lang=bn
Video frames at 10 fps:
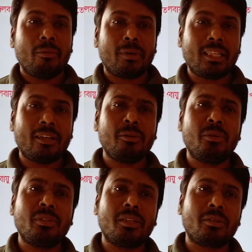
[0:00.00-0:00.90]
বা দেখা গেলো
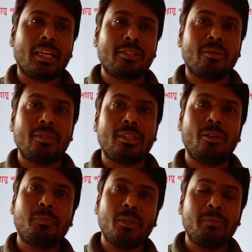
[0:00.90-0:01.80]
অন্যান্য কাজগুলো
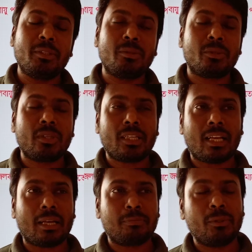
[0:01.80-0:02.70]
যেগুলো পরিবেশ দূষণের
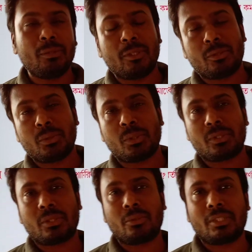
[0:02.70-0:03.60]
পরিবেশ দূষণ
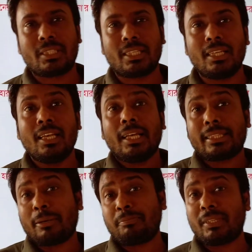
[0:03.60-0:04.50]
করতেছে
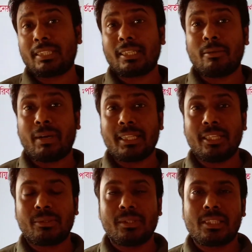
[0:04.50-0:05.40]
তাপমাত্রাকে বাড়িয়ে
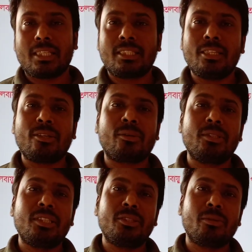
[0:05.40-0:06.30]
তুলতেছে সেই সকল
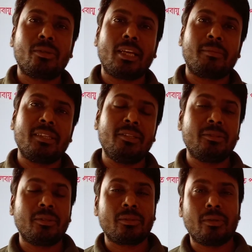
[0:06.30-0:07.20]
জিনিসগুলোকে আমরা
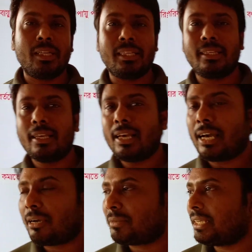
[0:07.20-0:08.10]
নিয়ন্ত্রণ করলেই
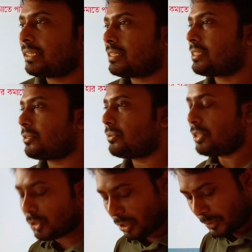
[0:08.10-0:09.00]
আমরা এই কাজটা করতে
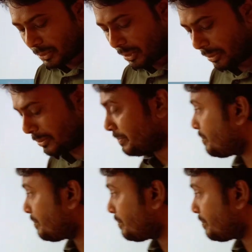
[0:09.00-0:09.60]
সমর্থ হব